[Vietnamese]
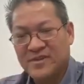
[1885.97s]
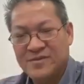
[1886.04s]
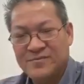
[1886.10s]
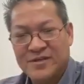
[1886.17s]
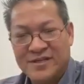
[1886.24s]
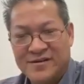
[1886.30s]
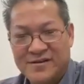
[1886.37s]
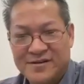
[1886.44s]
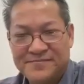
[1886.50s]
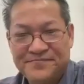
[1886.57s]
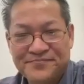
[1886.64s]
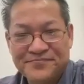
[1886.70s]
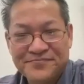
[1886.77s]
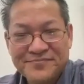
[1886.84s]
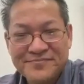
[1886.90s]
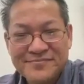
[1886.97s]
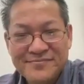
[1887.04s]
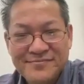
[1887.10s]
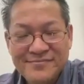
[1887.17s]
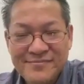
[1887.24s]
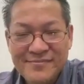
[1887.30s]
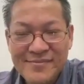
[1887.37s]
nhóm cả thọt
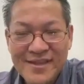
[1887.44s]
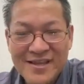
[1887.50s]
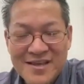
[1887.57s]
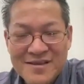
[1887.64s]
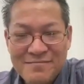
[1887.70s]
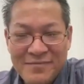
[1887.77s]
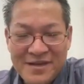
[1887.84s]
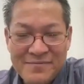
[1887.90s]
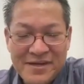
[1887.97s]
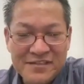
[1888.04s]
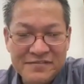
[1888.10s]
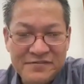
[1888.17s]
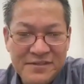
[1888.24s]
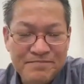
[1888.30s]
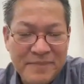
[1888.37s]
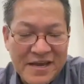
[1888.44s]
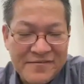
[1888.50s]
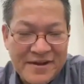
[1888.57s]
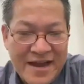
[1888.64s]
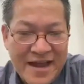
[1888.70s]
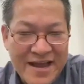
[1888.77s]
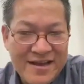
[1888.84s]
miền mê từ vi
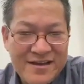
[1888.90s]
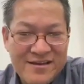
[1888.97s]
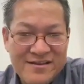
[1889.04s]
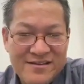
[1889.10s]
bảy vạn nạn